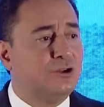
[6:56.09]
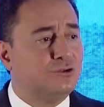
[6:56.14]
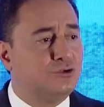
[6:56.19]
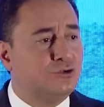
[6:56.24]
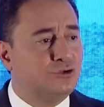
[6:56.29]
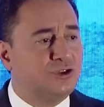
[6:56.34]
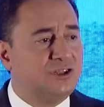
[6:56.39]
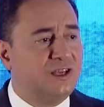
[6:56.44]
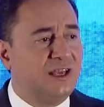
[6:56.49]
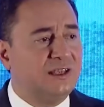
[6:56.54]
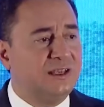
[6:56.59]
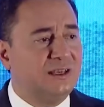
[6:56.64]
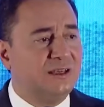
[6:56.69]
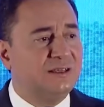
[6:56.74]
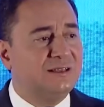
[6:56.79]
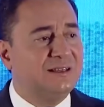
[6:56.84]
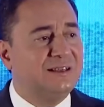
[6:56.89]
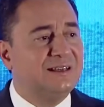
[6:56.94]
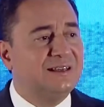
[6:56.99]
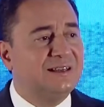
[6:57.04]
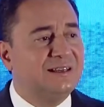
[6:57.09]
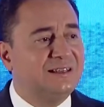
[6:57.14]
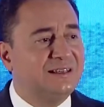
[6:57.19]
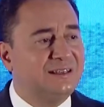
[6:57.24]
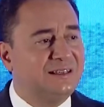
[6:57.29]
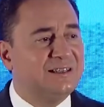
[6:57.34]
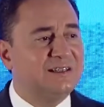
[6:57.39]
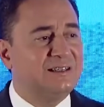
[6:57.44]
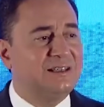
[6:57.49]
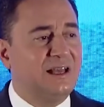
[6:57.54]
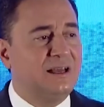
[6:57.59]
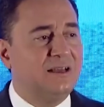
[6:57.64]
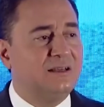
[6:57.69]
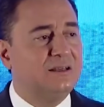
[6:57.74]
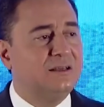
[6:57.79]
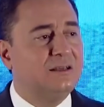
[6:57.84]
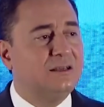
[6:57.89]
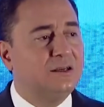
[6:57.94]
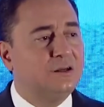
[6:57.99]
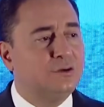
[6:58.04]
Türkiye'yi hızla,
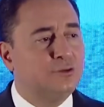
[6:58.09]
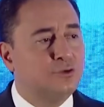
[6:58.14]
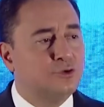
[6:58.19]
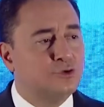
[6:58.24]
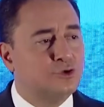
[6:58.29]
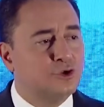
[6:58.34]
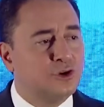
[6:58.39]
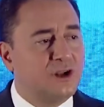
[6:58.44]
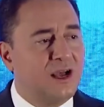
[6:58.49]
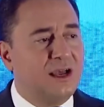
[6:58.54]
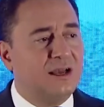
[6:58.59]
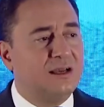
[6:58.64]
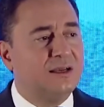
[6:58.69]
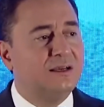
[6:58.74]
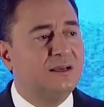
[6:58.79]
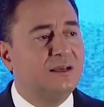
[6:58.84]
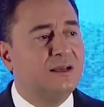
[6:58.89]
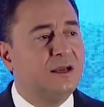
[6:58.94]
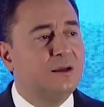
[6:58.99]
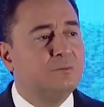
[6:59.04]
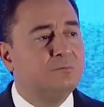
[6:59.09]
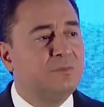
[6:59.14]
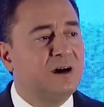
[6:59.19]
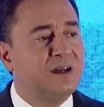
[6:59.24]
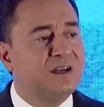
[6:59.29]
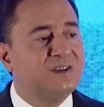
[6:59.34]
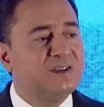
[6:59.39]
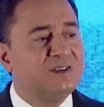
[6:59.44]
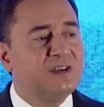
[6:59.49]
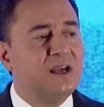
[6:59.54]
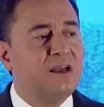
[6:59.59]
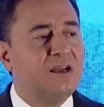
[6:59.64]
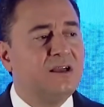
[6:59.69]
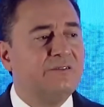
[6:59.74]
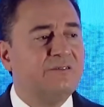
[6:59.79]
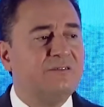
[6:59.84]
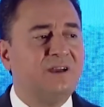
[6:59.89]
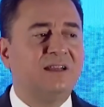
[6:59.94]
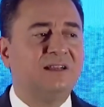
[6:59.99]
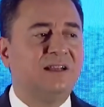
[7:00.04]
huzura,
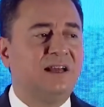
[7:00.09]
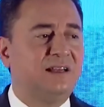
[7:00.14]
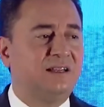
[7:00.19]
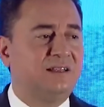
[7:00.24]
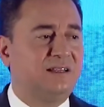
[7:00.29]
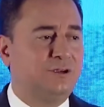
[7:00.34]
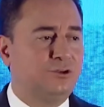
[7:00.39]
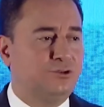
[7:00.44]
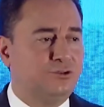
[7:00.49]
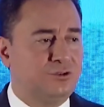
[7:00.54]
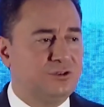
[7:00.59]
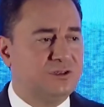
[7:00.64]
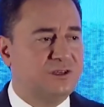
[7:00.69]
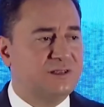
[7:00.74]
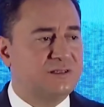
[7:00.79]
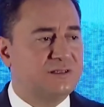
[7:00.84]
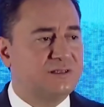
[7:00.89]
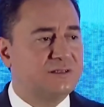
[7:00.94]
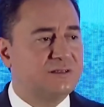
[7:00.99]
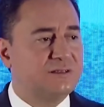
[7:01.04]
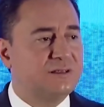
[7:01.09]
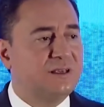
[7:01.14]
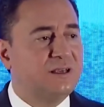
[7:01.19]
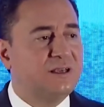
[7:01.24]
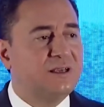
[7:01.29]
barışa ve adalete götüreceğiz.